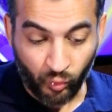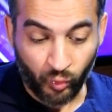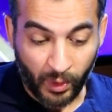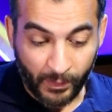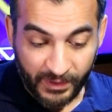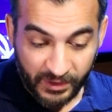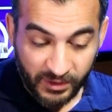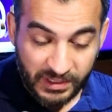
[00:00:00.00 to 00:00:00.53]

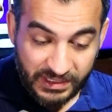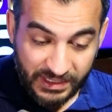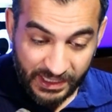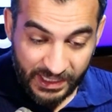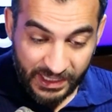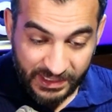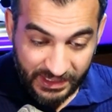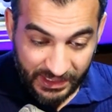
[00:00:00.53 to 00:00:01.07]
وبنص
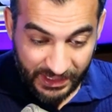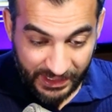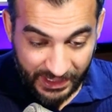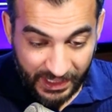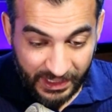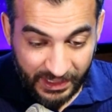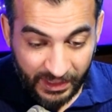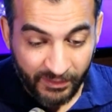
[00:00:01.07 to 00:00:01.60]
هذه
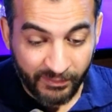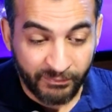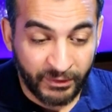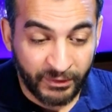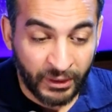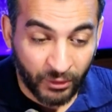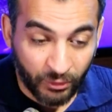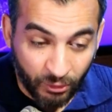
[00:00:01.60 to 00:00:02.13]
الآية
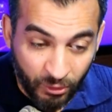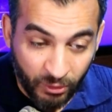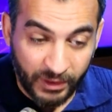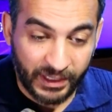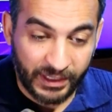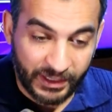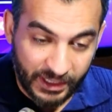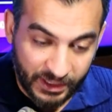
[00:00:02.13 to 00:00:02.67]
فيه
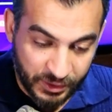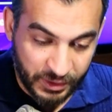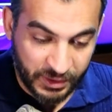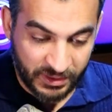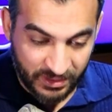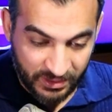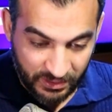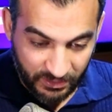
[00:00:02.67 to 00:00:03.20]
راجل
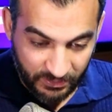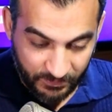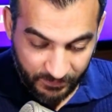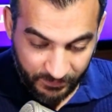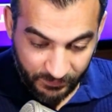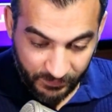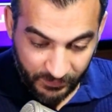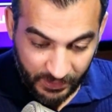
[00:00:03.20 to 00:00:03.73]
ناشز
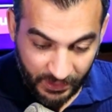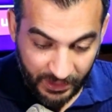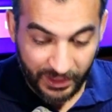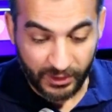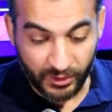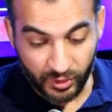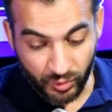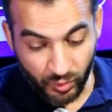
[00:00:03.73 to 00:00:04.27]

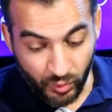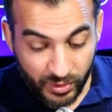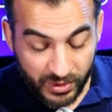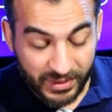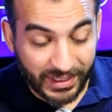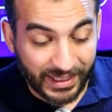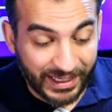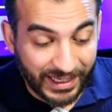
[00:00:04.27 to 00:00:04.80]

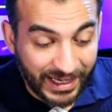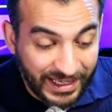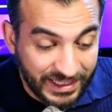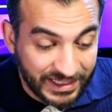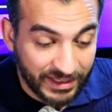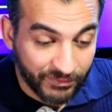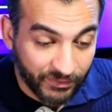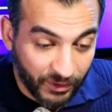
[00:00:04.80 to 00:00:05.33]
النشوز
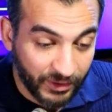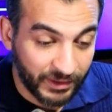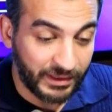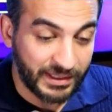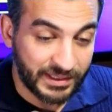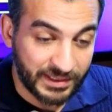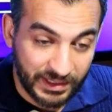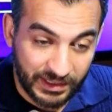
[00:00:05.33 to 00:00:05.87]
ليس فقط
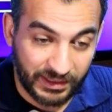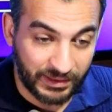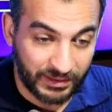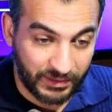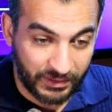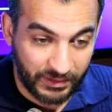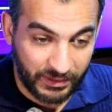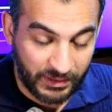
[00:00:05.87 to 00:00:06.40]
للست
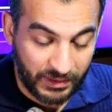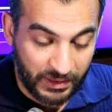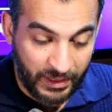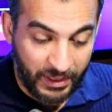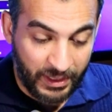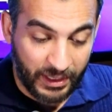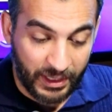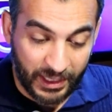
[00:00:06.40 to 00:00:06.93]

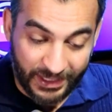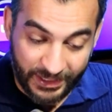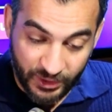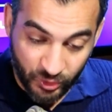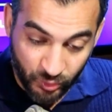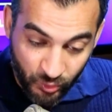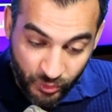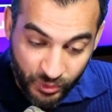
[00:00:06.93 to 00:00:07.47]

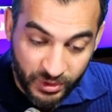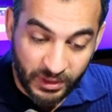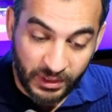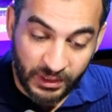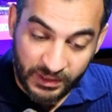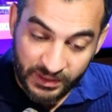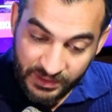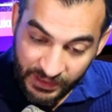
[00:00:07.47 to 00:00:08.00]
النشوز
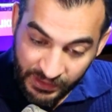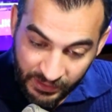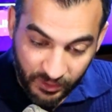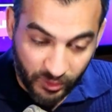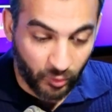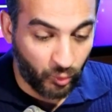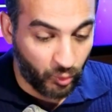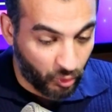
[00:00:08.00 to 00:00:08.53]

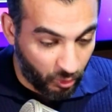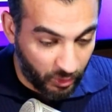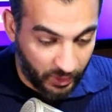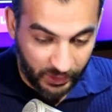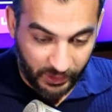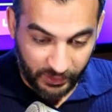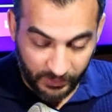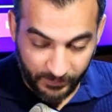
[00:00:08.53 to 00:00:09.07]
ست وراجل